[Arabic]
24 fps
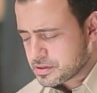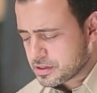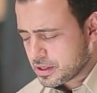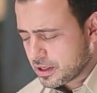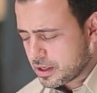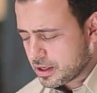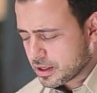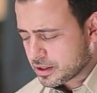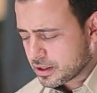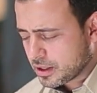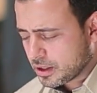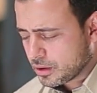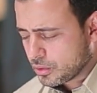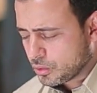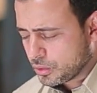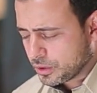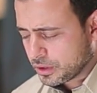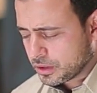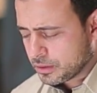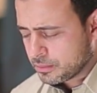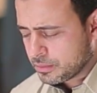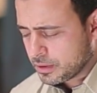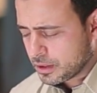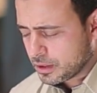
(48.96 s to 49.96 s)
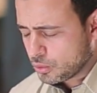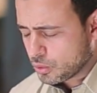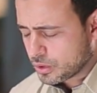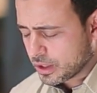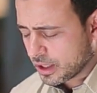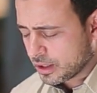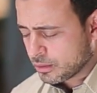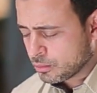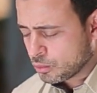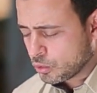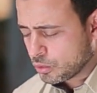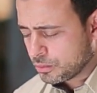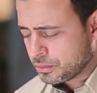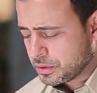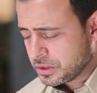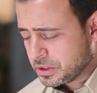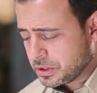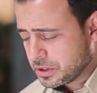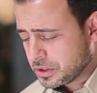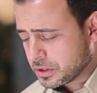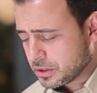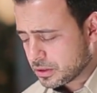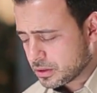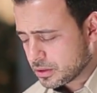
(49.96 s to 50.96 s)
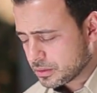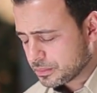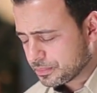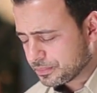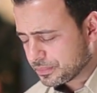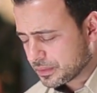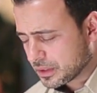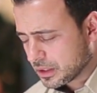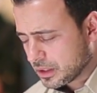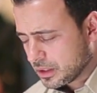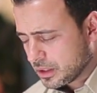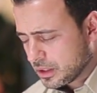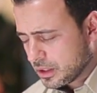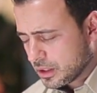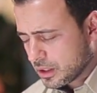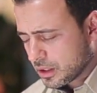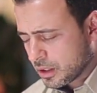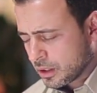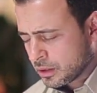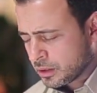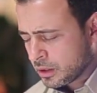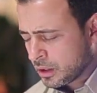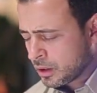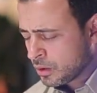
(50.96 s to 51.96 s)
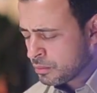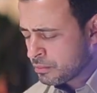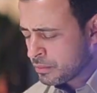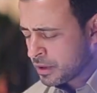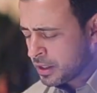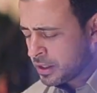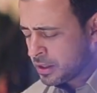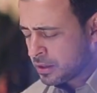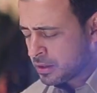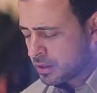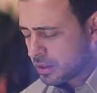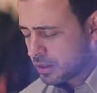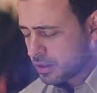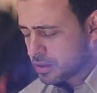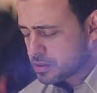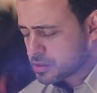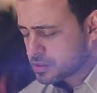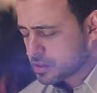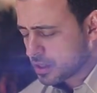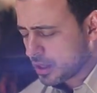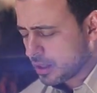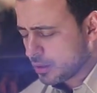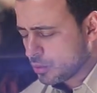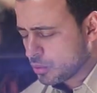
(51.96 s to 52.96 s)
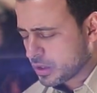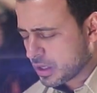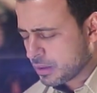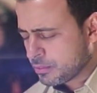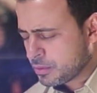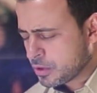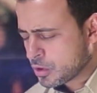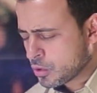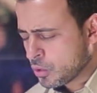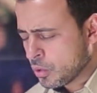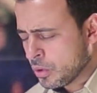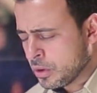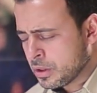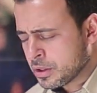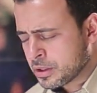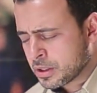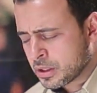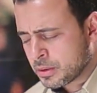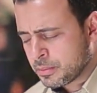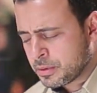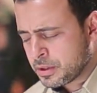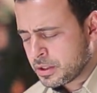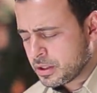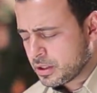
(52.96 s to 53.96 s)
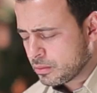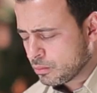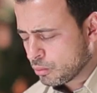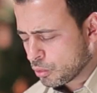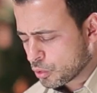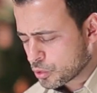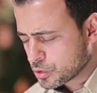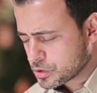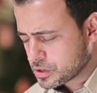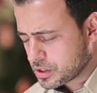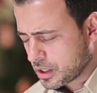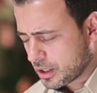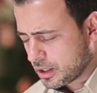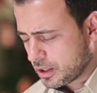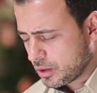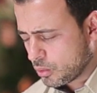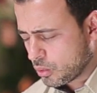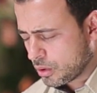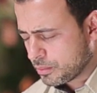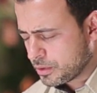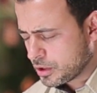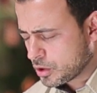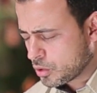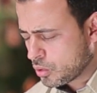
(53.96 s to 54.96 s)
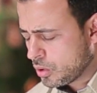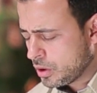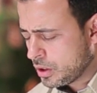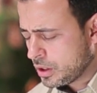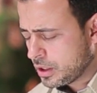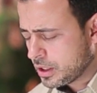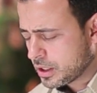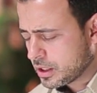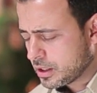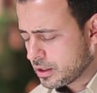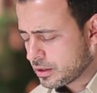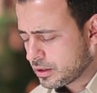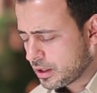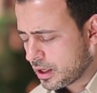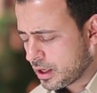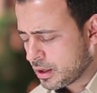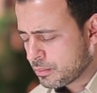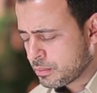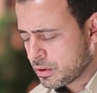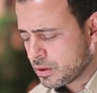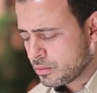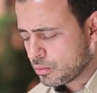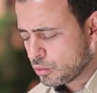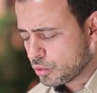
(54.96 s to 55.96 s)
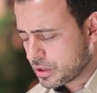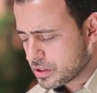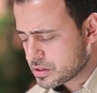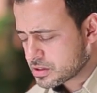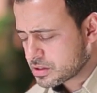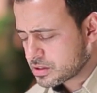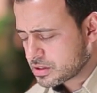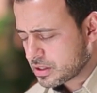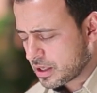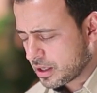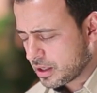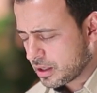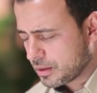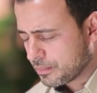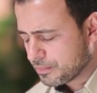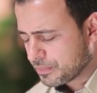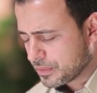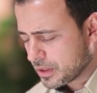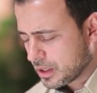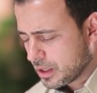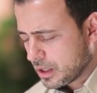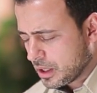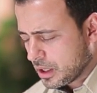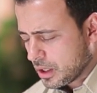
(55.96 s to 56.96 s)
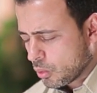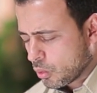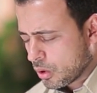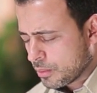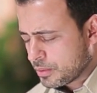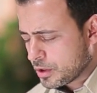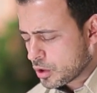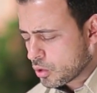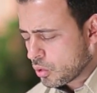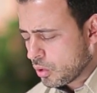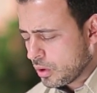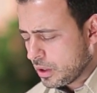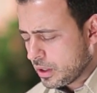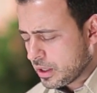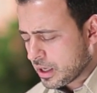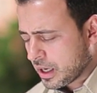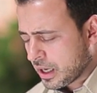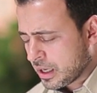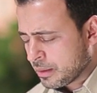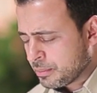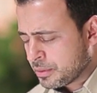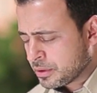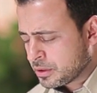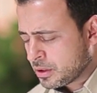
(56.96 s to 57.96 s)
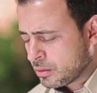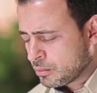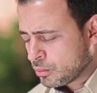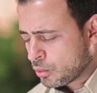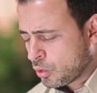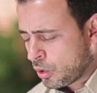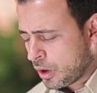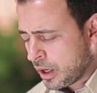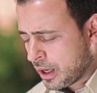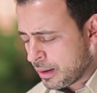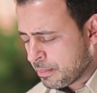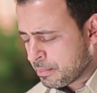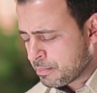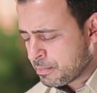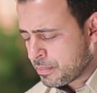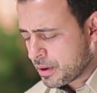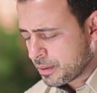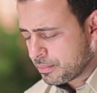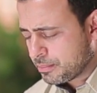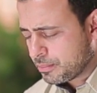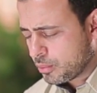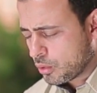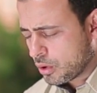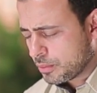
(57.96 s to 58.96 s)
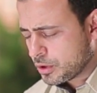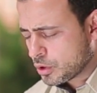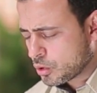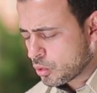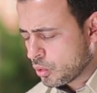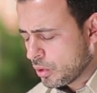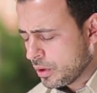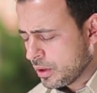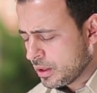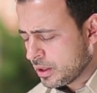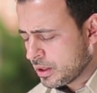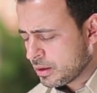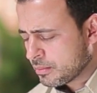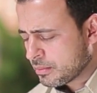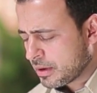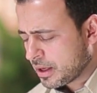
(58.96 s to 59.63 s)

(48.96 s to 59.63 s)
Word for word: سلكه عبادك المؤمنين اللهم انا نسالك بكل نبي مرسل وبكل كتاب منزل وبكل عبد محبب وبكل